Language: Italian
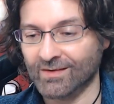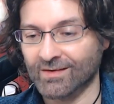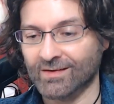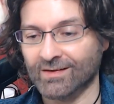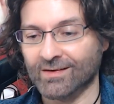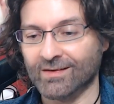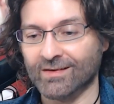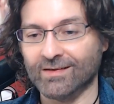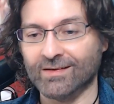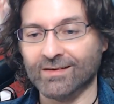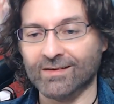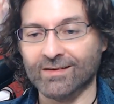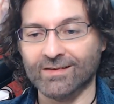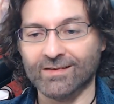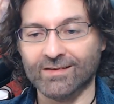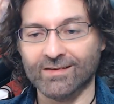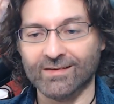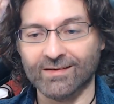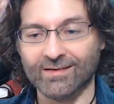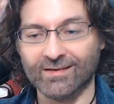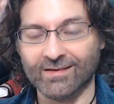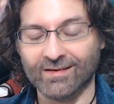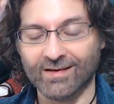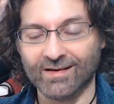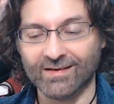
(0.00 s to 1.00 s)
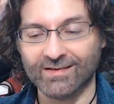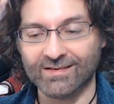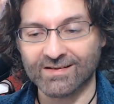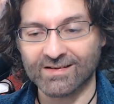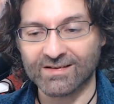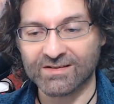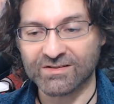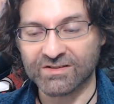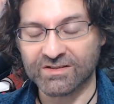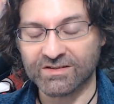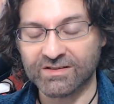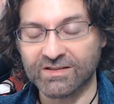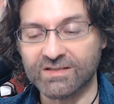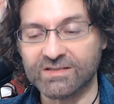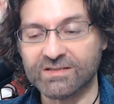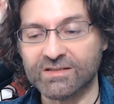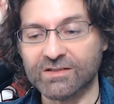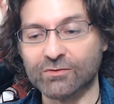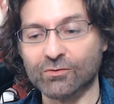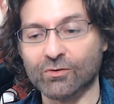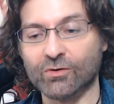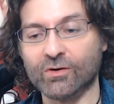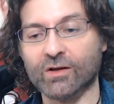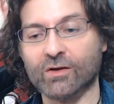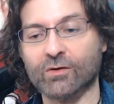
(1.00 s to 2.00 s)
eh,
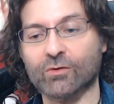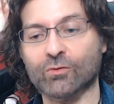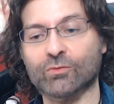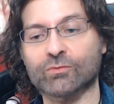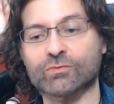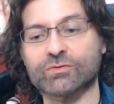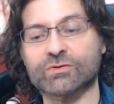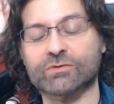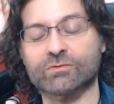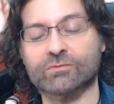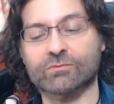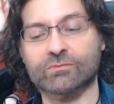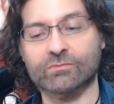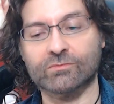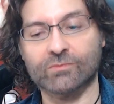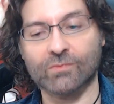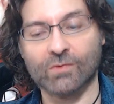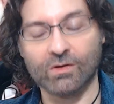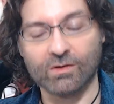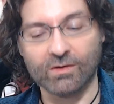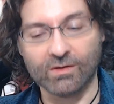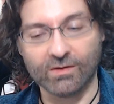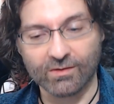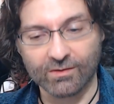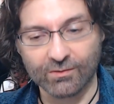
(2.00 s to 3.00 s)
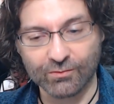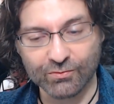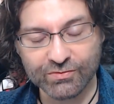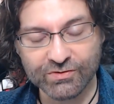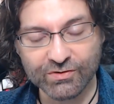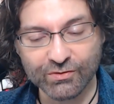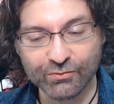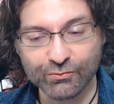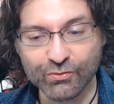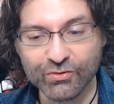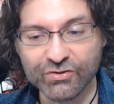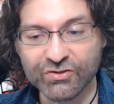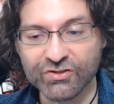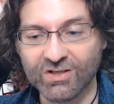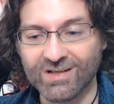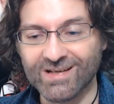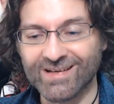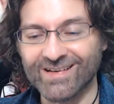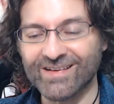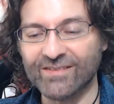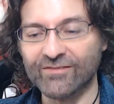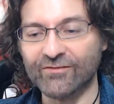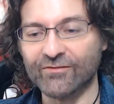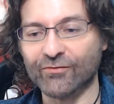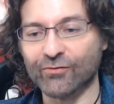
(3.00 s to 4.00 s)
energetistico che cons- eh, costituisce
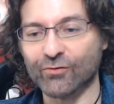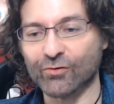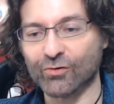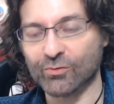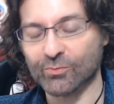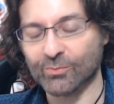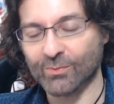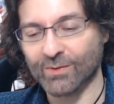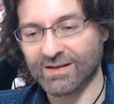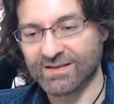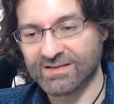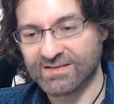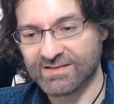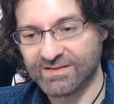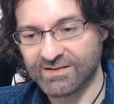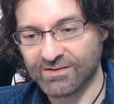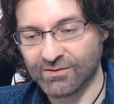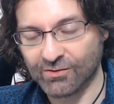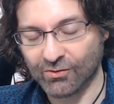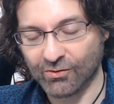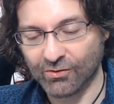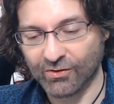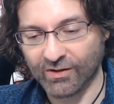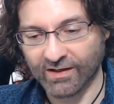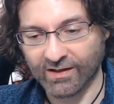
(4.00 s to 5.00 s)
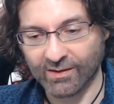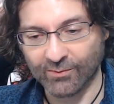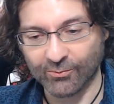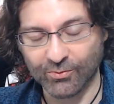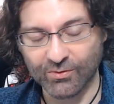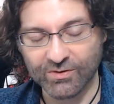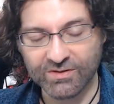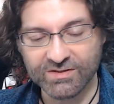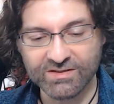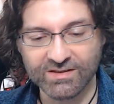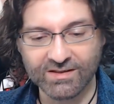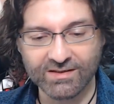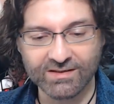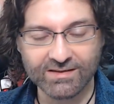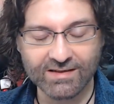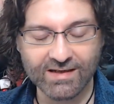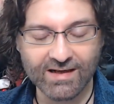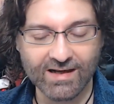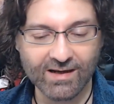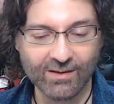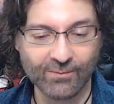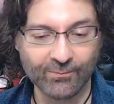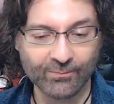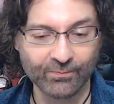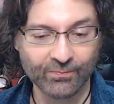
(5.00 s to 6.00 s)
l'informazione che poi si
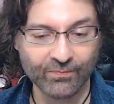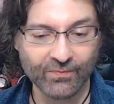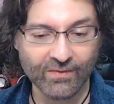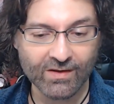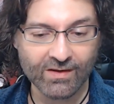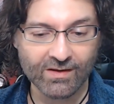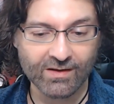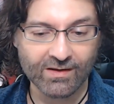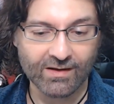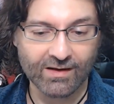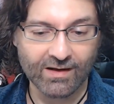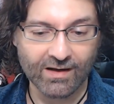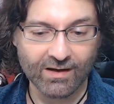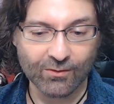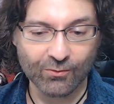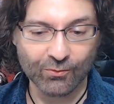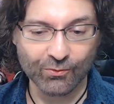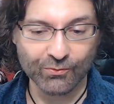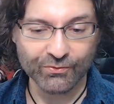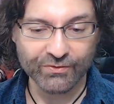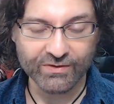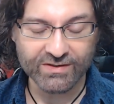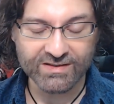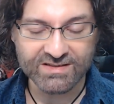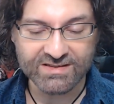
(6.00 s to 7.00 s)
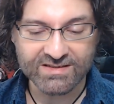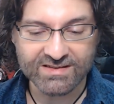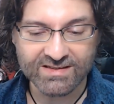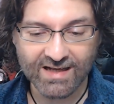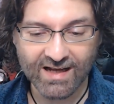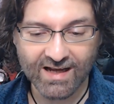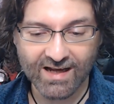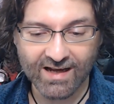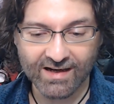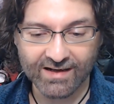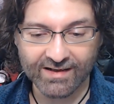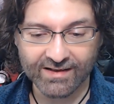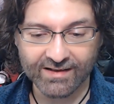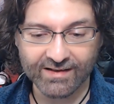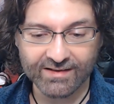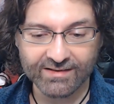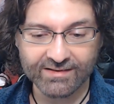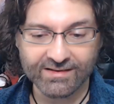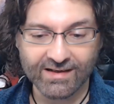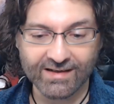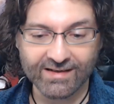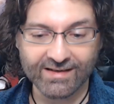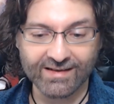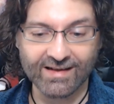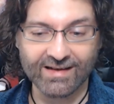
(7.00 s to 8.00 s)
andrà a condensare ed
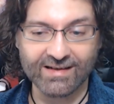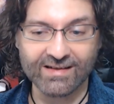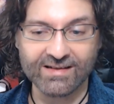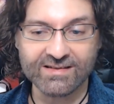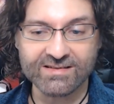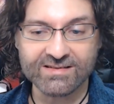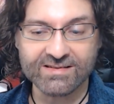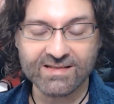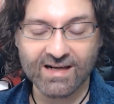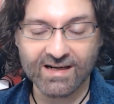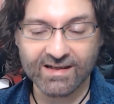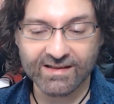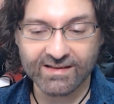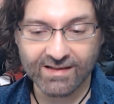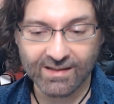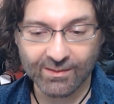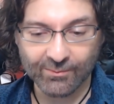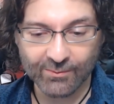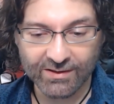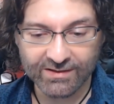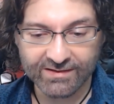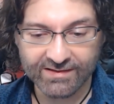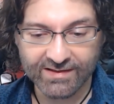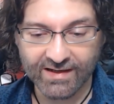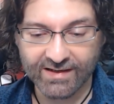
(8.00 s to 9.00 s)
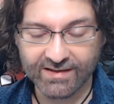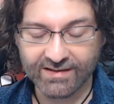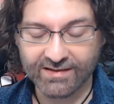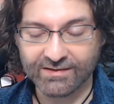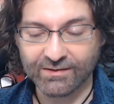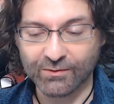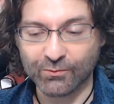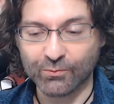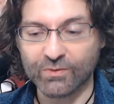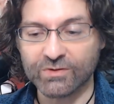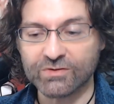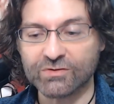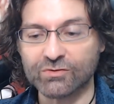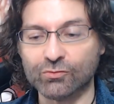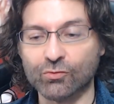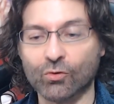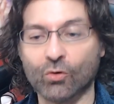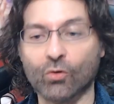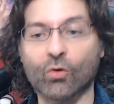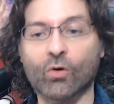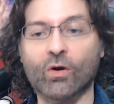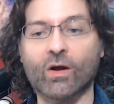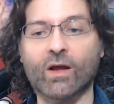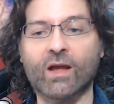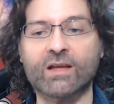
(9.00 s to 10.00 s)
a realizzare nella materia di questo
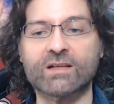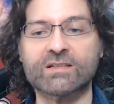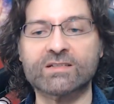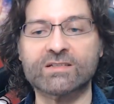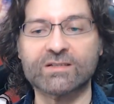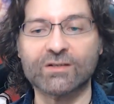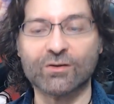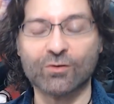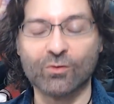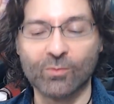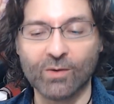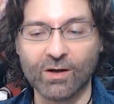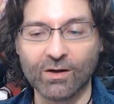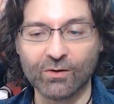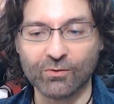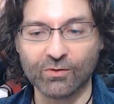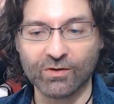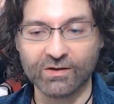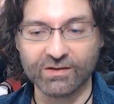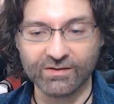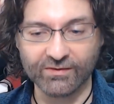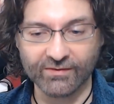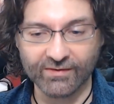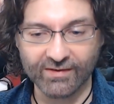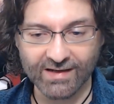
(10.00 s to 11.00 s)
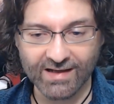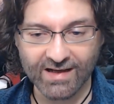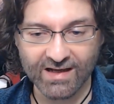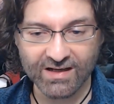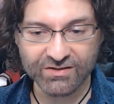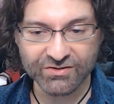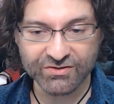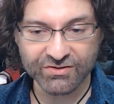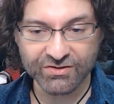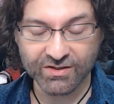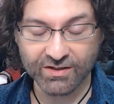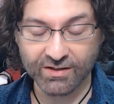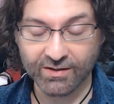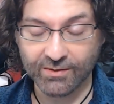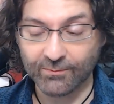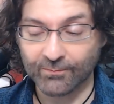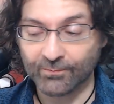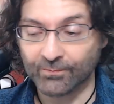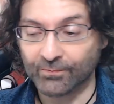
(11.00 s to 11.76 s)
essere umano che deve nascere,